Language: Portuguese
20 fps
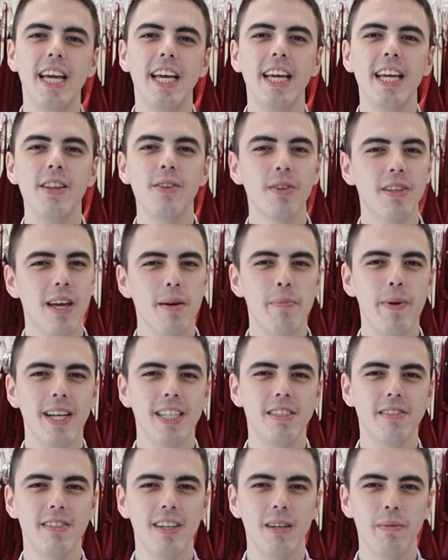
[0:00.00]
e no
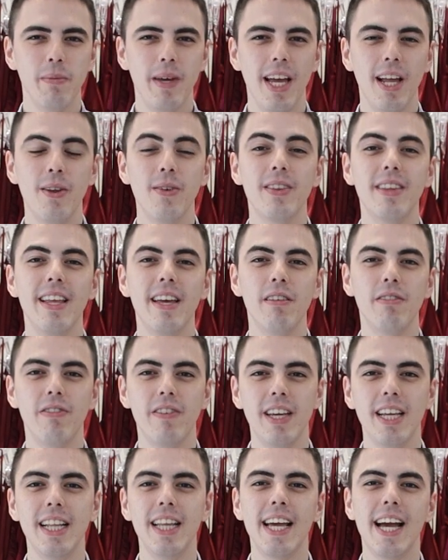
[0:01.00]
tapete vermelho
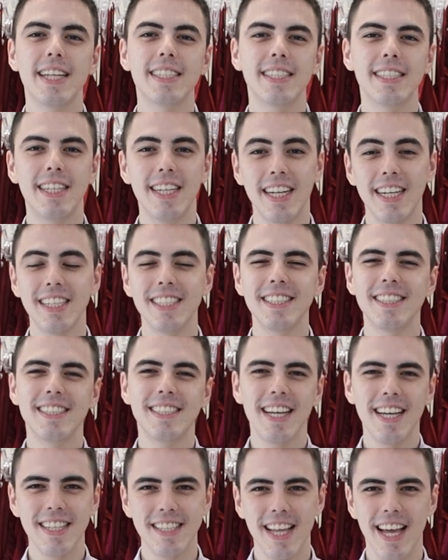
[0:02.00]
definem as grandes
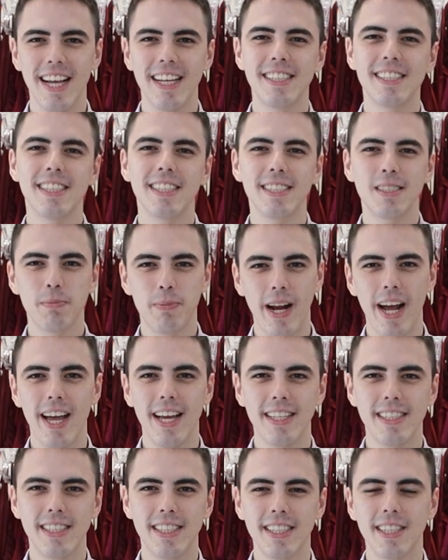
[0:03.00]
tendências para
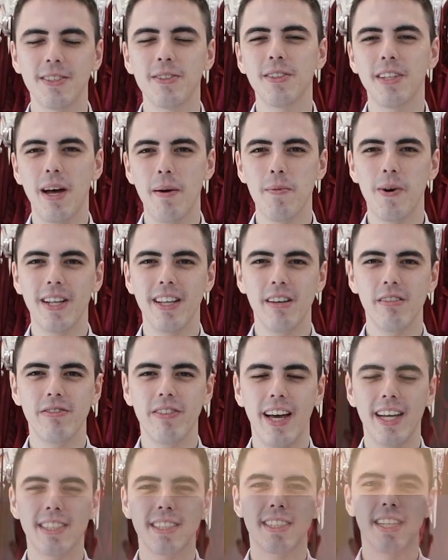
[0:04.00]
esse ano na moda
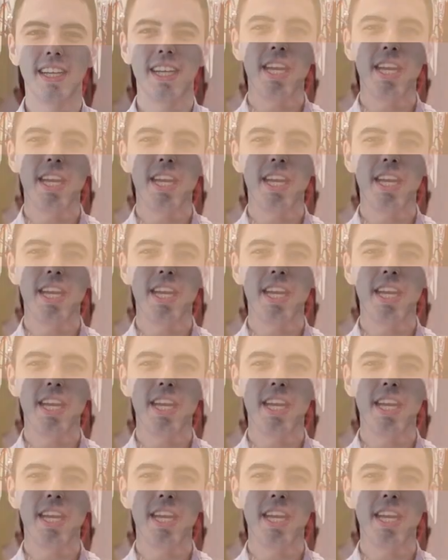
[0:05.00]
festa.